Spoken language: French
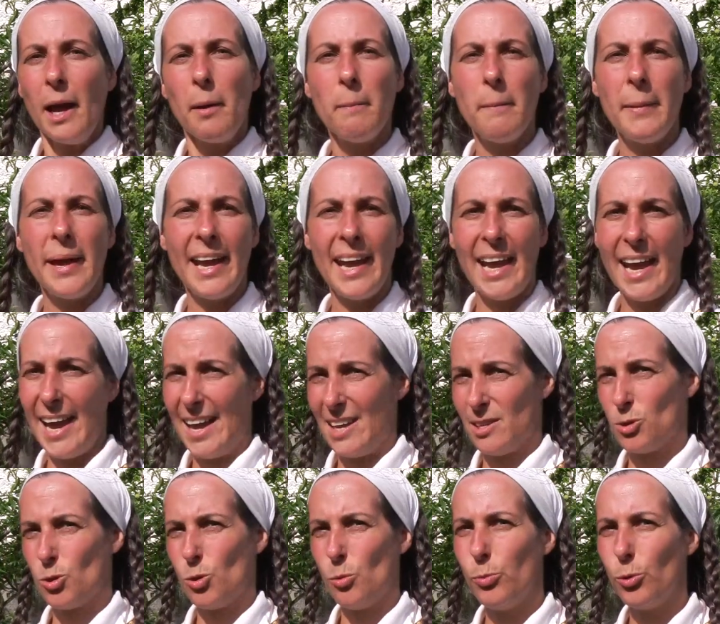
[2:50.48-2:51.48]
Mais
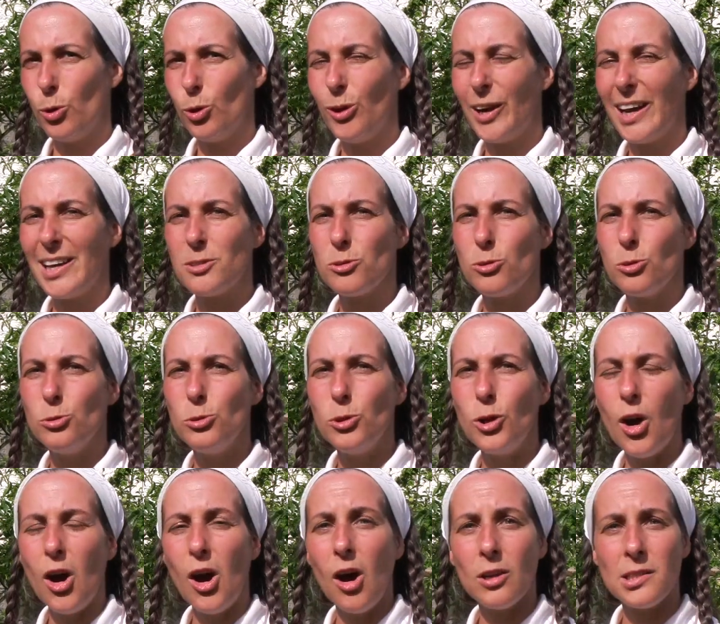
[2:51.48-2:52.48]
est-ce que pour le reste du
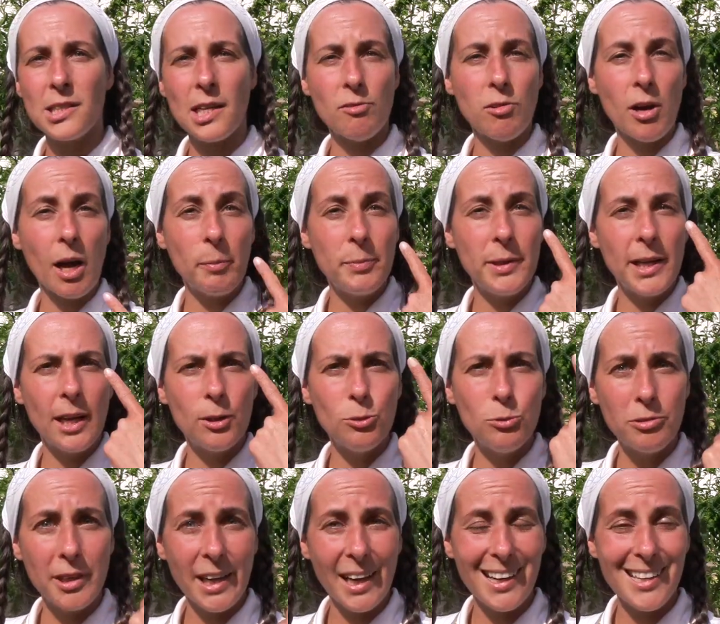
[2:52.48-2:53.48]
corps, savoir bien
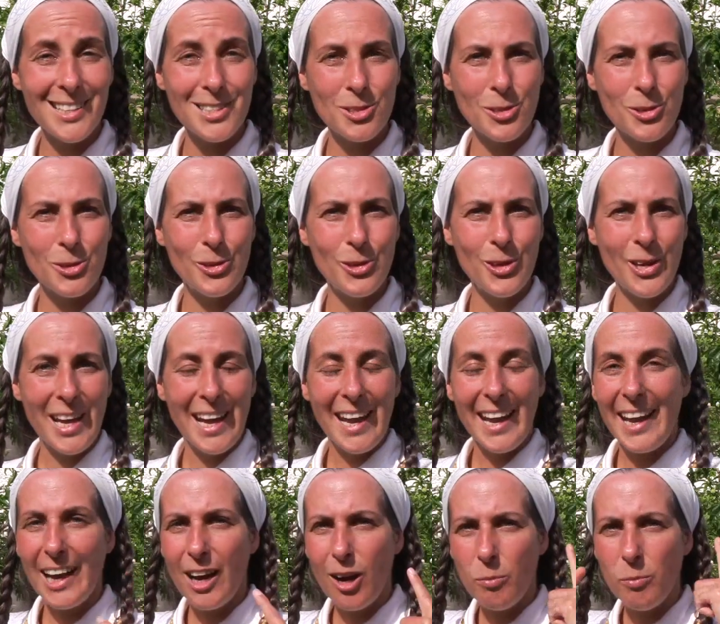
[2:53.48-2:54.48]
ouvrir les yeux
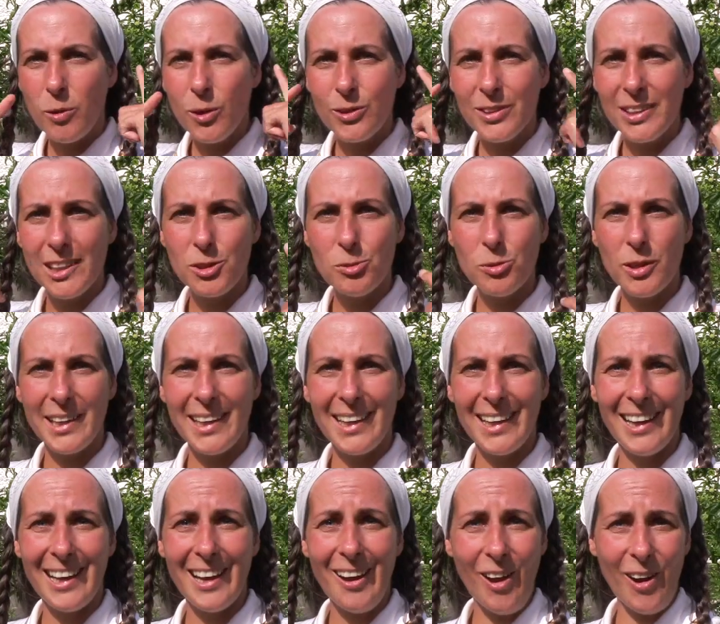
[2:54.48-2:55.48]
et comment
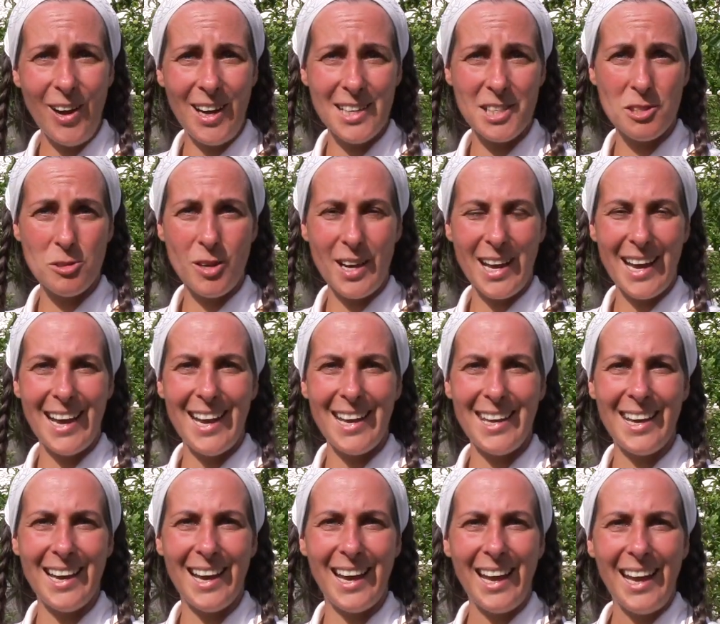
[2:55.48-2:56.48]
nettoyer euh, les
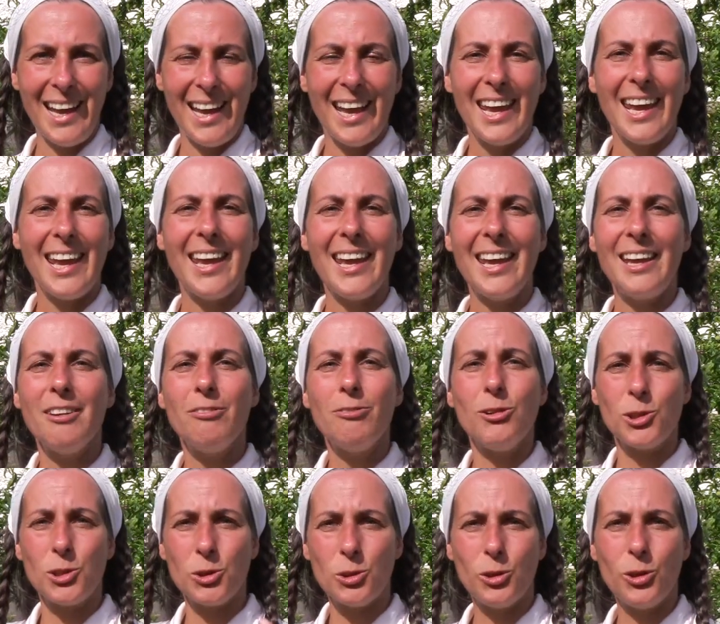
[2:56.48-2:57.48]
oreilles et
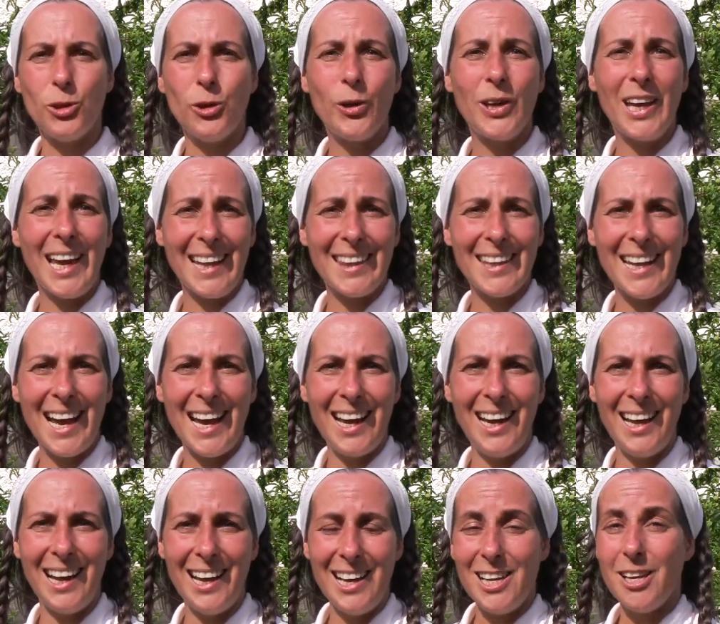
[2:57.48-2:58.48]
votre euh,
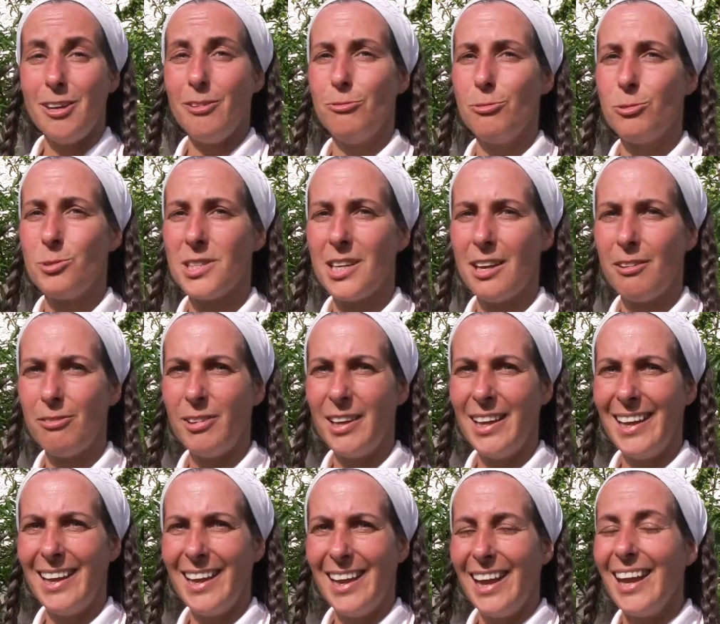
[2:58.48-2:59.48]
canal, vous
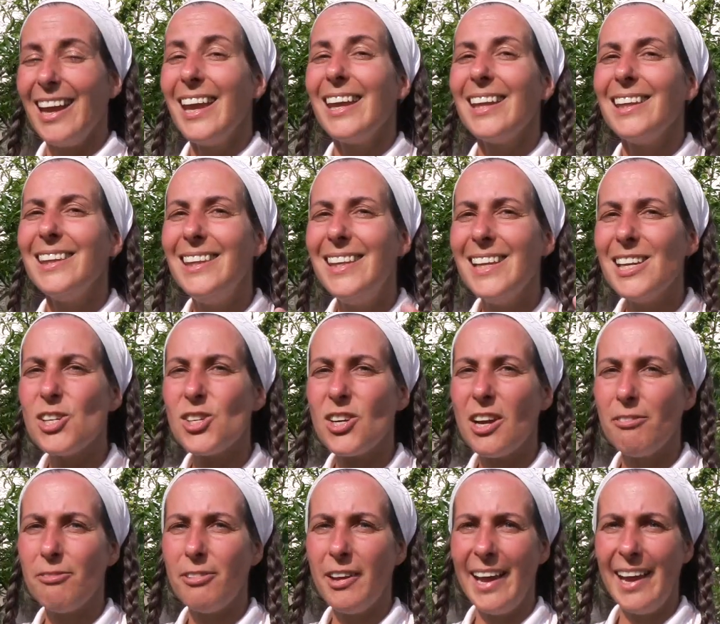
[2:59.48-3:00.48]
savez
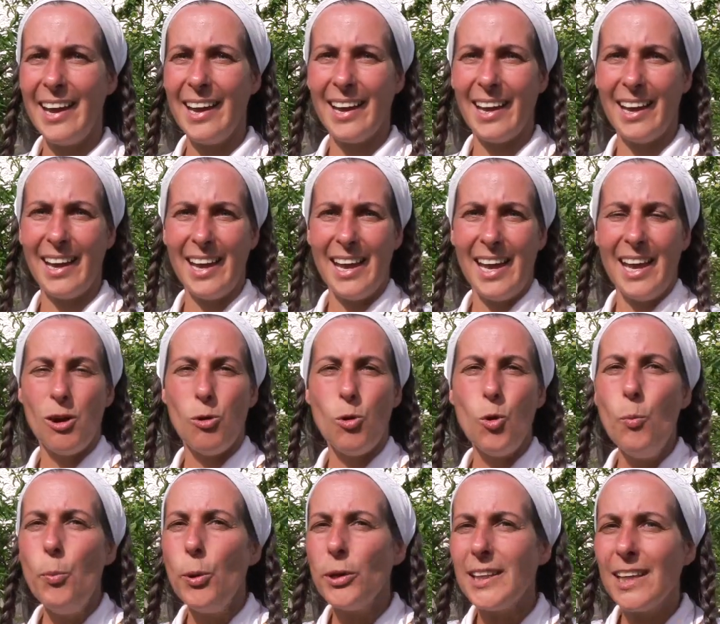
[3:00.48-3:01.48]
déjà faire
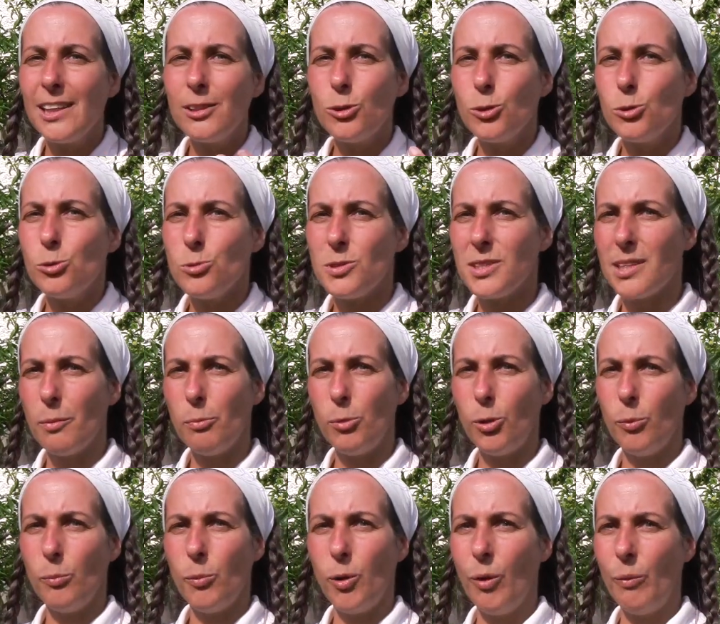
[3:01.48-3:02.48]
Ou peut-être que tout
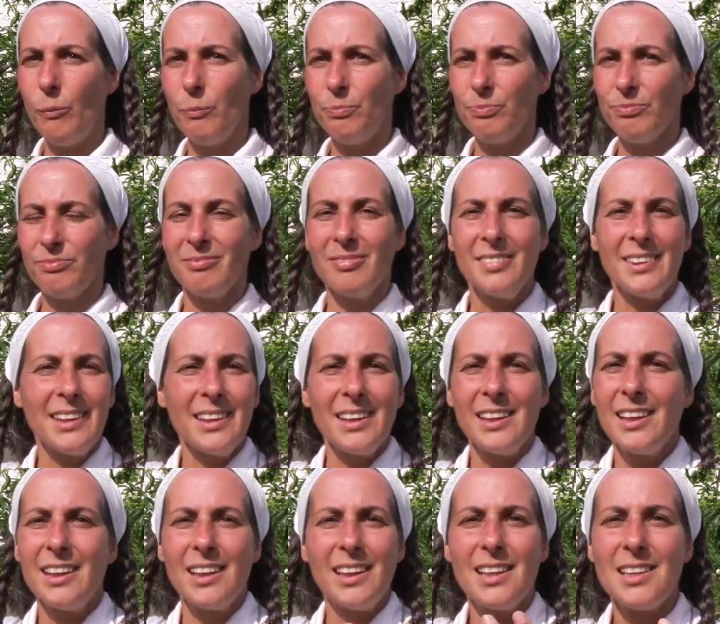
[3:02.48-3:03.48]
simplement,
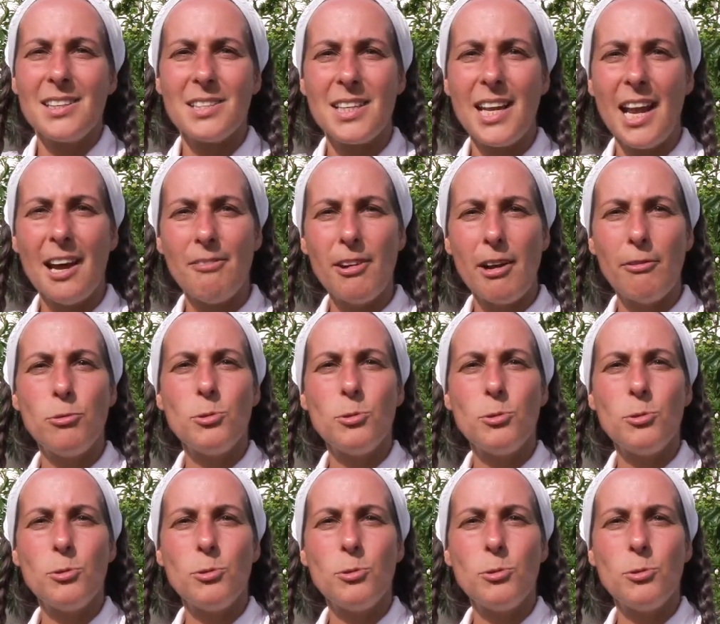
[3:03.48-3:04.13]
cela va